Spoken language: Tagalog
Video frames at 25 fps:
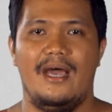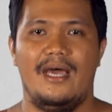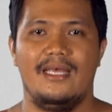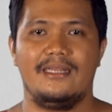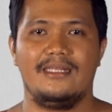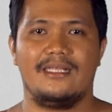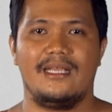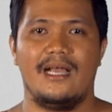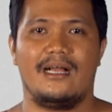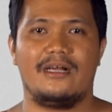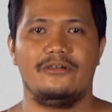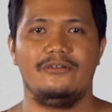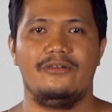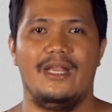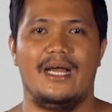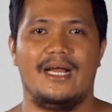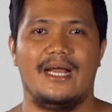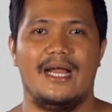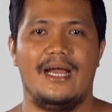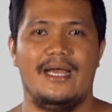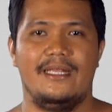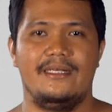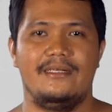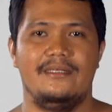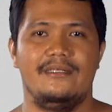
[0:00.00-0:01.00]
at
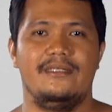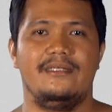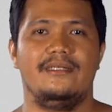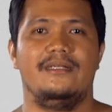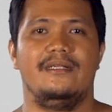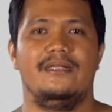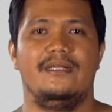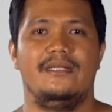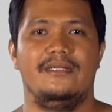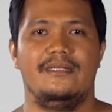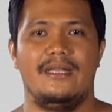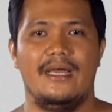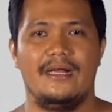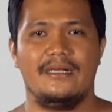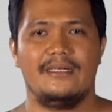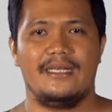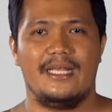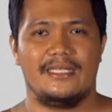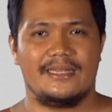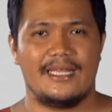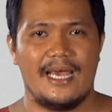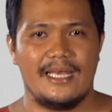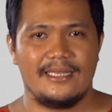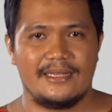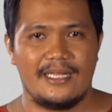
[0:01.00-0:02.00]
kakulangan ng
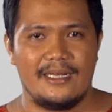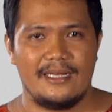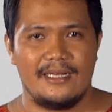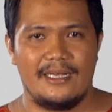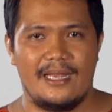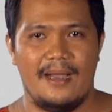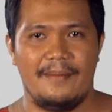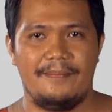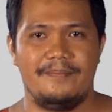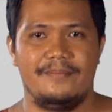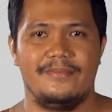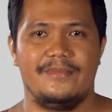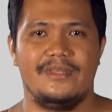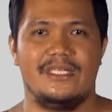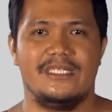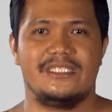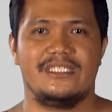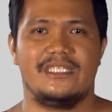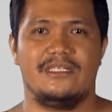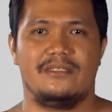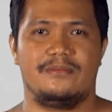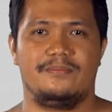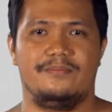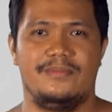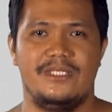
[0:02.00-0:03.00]
natatanggap na
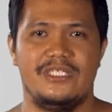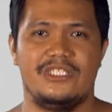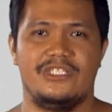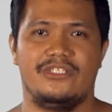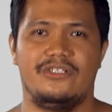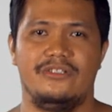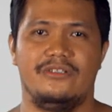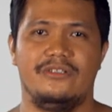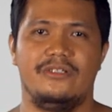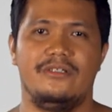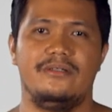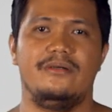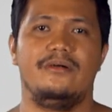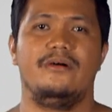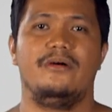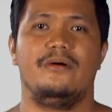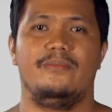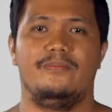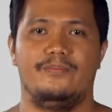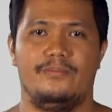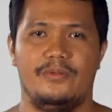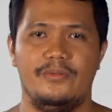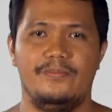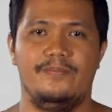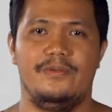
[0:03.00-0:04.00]
serbisyo
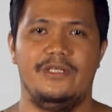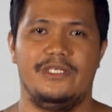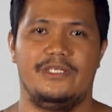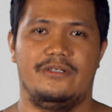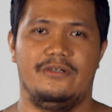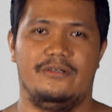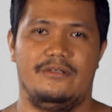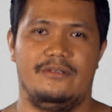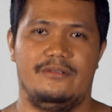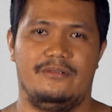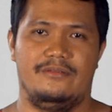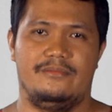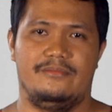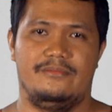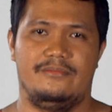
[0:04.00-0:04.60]
publiko.